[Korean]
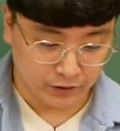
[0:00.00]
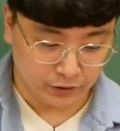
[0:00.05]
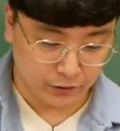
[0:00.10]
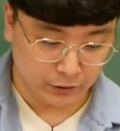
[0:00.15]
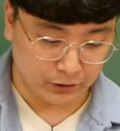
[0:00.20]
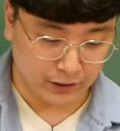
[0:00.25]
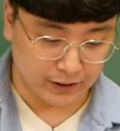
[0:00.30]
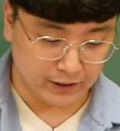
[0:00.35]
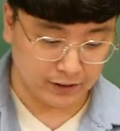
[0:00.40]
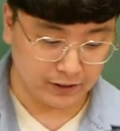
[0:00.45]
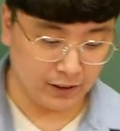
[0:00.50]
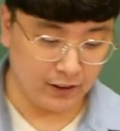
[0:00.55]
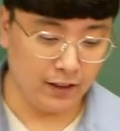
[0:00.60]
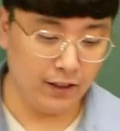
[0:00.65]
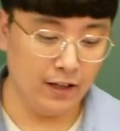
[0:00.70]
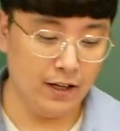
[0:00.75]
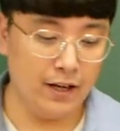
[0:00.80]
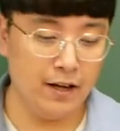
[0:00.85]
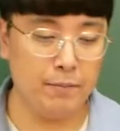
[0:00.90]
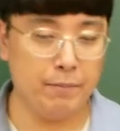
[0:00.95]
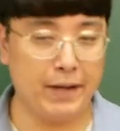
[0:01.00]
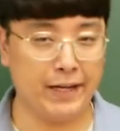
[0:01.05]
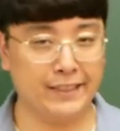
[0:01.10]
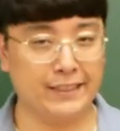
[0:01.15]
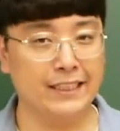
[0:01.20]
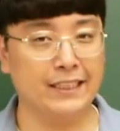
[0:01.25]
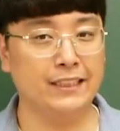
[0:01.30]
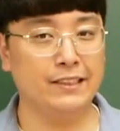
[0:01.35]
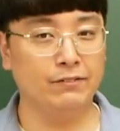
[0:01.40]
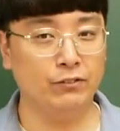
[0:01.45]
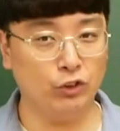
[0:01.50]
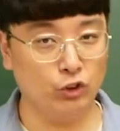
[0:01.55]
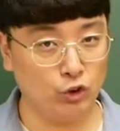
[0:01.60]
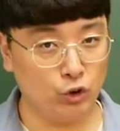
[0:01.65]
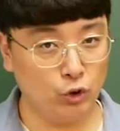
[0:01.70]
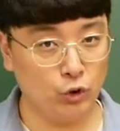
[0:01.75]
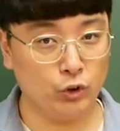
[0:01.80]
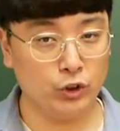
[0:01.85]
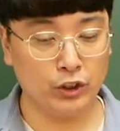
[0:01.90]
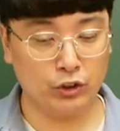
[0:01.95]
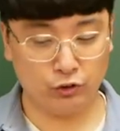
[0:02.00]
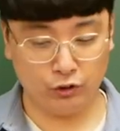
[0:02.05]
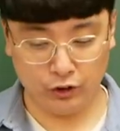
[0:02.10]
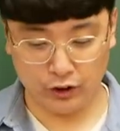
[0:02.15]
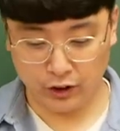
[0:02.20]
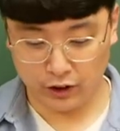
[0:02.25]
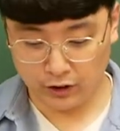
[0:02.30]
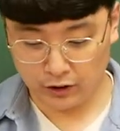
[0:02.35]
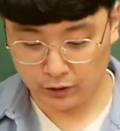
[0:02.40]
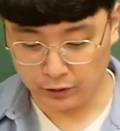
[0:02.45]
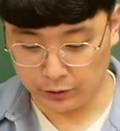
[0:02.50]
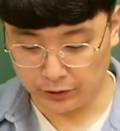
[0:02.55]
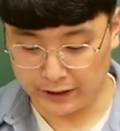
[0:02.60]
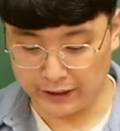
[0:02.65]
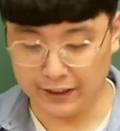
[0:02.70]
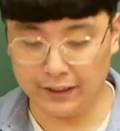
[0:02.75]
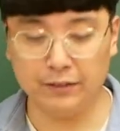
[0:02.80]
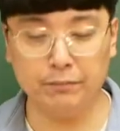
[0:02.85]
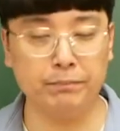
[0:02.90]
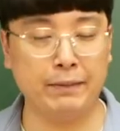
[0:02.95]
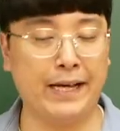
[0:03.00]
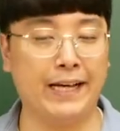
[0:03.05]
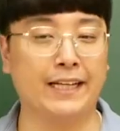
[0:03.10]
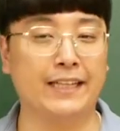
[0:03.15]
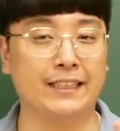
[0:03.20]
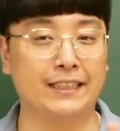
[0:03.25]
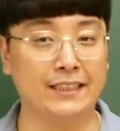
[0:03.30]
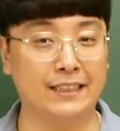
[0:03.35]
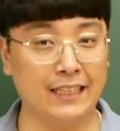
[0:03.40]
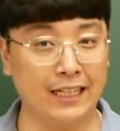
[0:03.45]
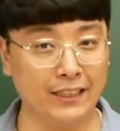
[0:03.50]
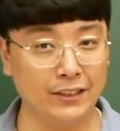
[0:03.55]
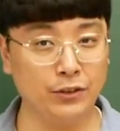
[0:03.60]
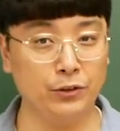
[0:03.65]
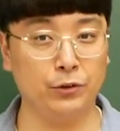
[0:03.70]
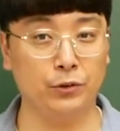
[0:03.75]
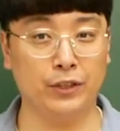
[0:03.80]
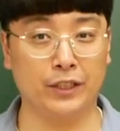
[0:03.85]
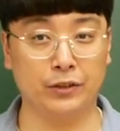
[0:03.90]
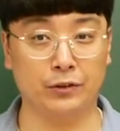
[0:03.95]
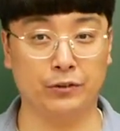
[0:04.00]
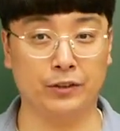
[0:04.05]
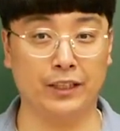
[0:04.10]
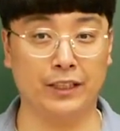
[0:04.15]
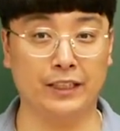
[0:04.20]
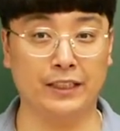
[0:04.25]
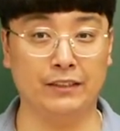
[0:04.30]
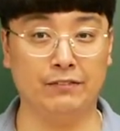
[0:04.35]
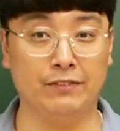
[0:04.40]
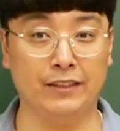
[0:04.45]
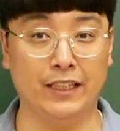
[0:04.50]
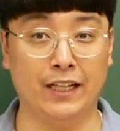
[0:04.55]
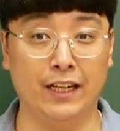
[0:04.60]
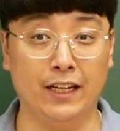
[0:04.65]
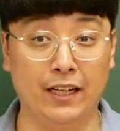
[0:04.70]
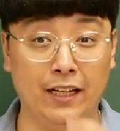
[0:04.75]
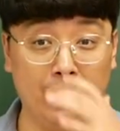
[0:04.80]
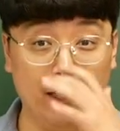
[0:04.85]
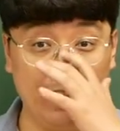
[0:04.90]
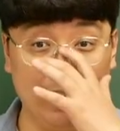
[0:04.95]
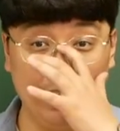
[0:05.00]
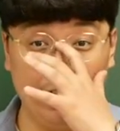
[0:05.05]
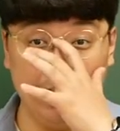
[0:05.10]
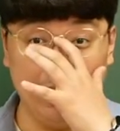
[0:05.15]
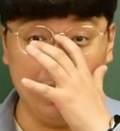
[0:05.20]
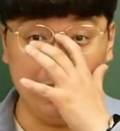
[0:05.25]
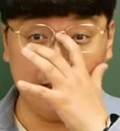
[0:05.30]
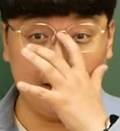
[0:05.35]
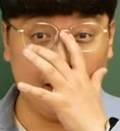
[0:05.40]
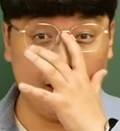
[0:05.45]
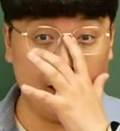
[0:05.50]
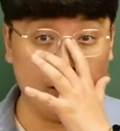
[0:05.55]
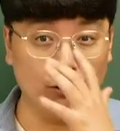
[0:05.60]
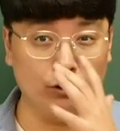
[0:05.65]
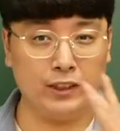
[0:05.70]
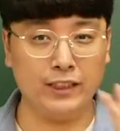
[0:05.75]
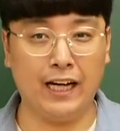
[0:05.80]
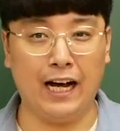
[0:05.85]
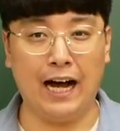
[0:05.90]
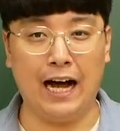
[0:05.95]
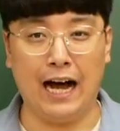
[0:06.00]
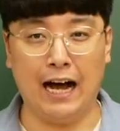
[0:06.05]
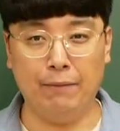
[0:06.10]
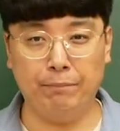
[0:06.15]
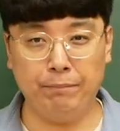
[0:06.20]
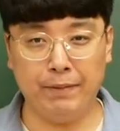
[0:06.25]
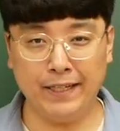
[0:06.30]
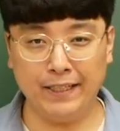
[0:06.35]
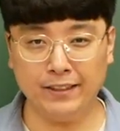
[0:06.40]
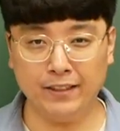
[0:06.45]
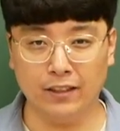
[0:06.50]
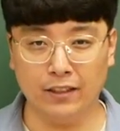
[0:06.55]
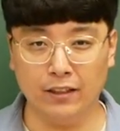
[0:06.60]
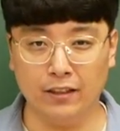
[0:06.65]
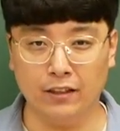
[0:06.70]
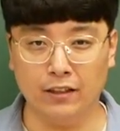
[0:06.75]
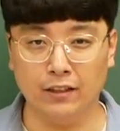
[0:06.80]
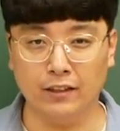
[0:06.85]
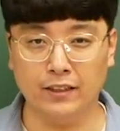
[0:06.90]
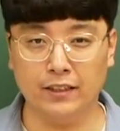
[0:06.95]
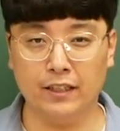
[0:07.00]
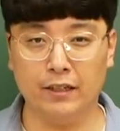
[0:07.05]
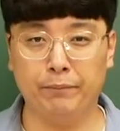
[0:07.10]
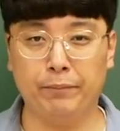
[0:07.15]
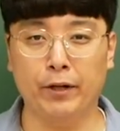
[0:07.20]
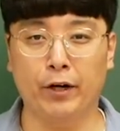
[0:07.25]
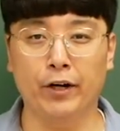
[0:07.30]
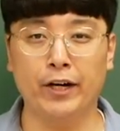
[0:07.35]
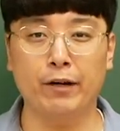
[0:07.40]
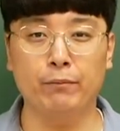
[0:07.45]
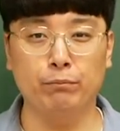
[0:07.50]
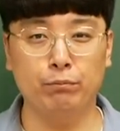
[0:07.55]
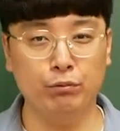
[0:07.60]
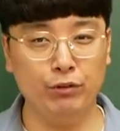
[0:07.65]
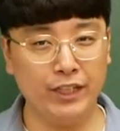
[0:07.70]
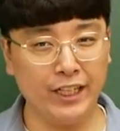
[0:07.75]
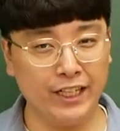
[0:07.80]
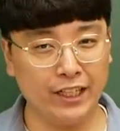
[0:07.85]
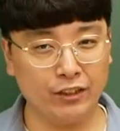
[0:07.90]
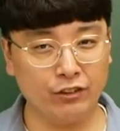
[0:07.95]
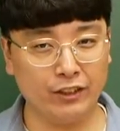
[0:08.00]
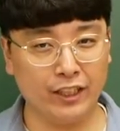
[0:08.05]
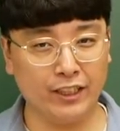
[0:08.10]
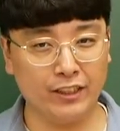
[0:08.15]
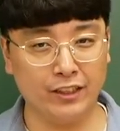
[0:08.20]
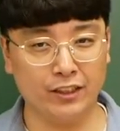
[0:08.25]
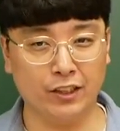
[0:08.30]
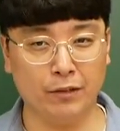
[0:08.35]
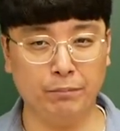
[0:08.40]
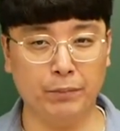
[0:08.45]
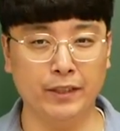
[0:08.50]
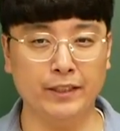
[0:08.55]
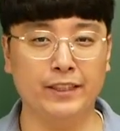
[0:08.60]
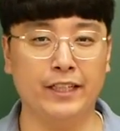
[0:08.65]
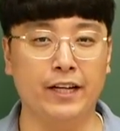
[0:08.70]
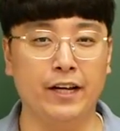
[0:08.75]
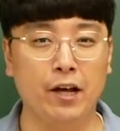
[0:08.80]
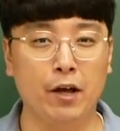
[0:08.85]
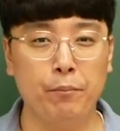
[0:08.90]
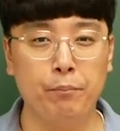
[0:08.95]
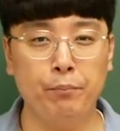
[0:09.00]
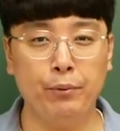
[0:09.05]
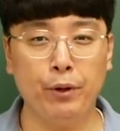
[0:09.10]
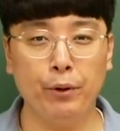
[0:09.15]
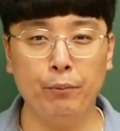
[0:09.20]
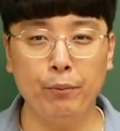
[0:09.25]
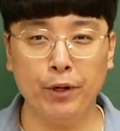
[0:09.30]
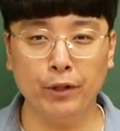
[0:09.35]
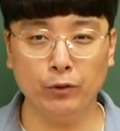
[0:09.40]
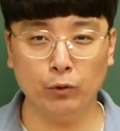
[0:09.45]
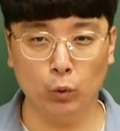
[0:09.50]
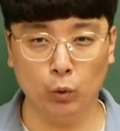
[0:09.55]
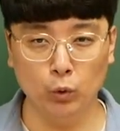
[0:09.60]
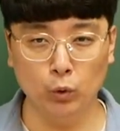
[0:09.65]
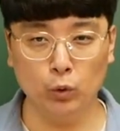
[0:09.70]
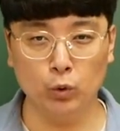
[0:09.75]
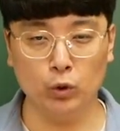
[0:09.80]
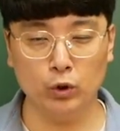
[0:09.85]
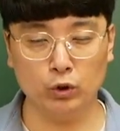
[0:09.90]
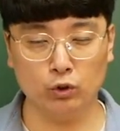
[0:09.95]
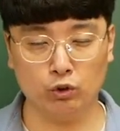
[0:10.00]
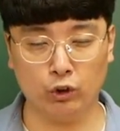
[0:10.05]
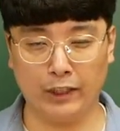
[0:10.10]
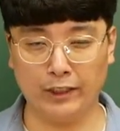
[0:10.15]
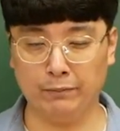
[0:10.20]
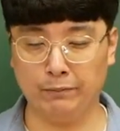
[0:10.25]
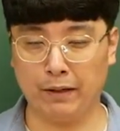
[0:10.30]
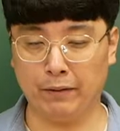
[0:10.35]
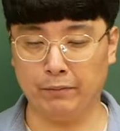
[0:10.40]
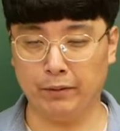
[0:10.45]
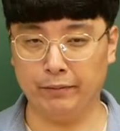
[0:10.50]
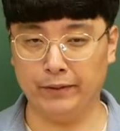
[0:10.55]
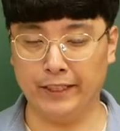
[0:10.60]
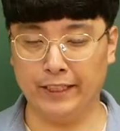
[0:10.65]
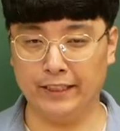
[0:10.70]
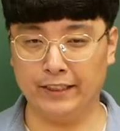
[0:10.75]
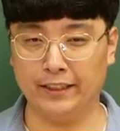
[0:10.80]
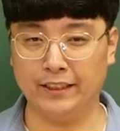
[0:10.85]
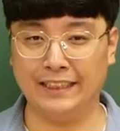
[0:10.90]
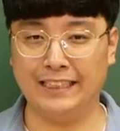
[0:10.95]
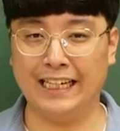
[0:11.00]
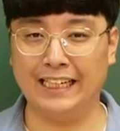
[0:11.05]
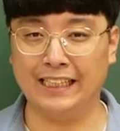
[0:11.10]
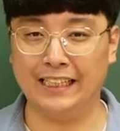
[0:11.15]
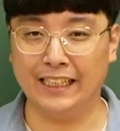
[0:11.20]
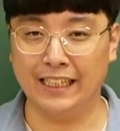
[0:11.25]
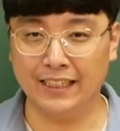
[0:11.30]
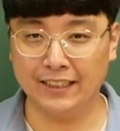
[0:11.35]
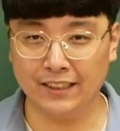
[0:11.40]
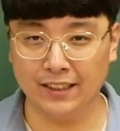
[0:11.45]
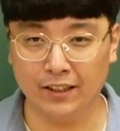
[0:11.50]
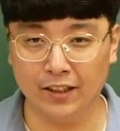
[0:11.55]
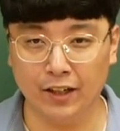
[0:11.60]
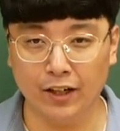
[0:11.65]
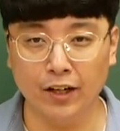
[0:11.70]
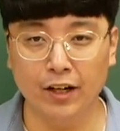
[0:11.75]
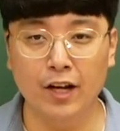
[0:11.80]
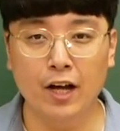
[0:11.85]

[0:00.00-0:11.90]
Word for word: 교과서 146쪽이고요. 교재는 104쪽으로 가도록 하겠습니다. 자, 우리가 앞에서 이제 별의 물리량 중에서 첫 번째 표면 온도를 구하는 방법에 대해서 이야기를 했어요.